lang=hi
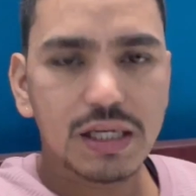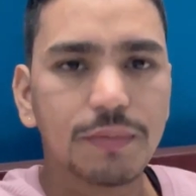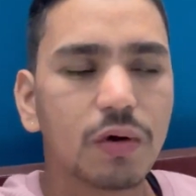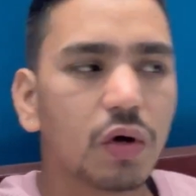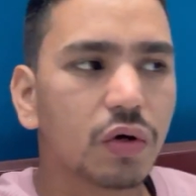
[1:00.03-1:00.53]
का
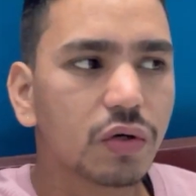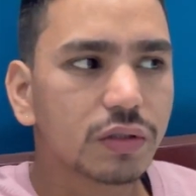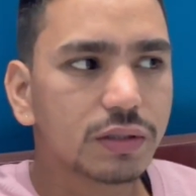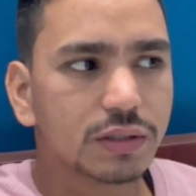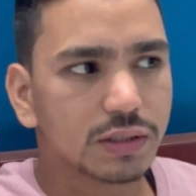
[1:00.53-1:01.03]

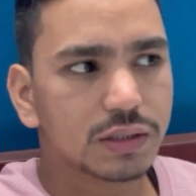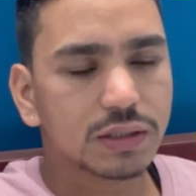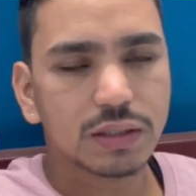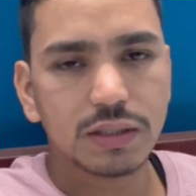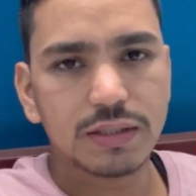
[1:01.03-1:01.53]
ब्लॉग
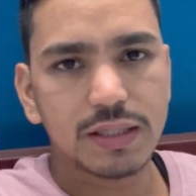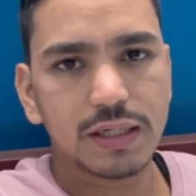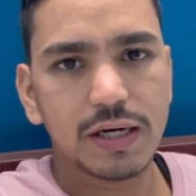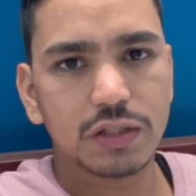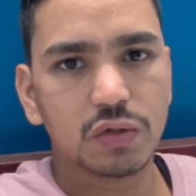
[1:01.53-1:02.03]
ज़्यादा
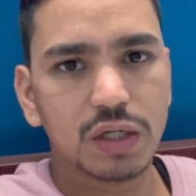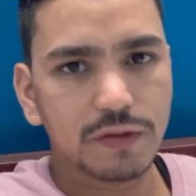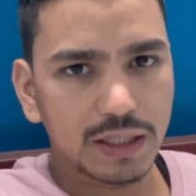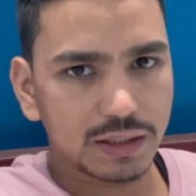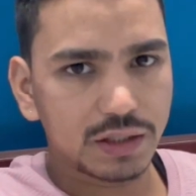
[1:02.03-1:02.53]
खास होने
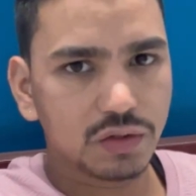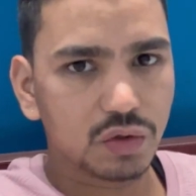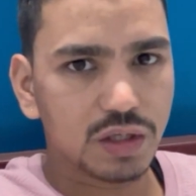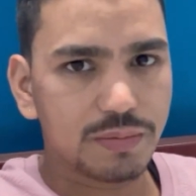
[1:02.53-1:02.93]
वाला नहीं है क्योंकि